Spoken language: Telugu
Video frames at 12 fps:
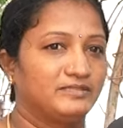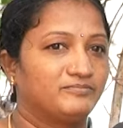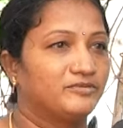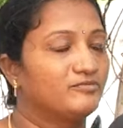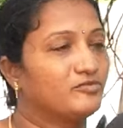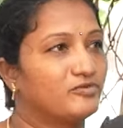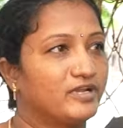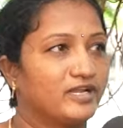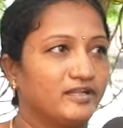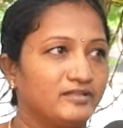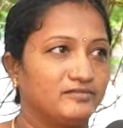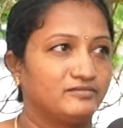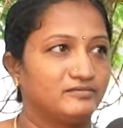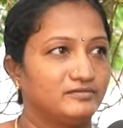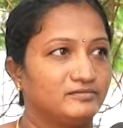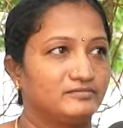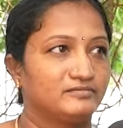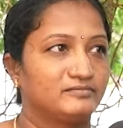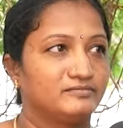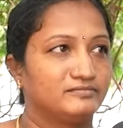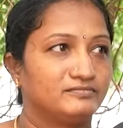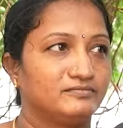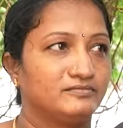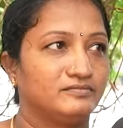ఇప్పుడు మూడు నెలలు అవుతుంది
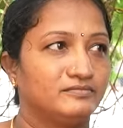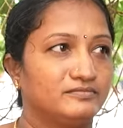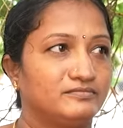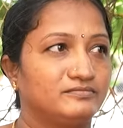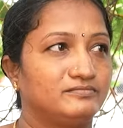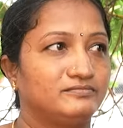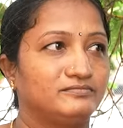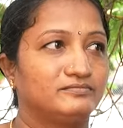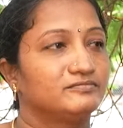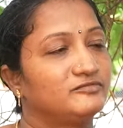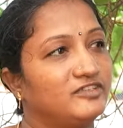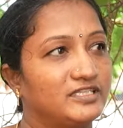అయినా వర్క్ చేస్తున్నారు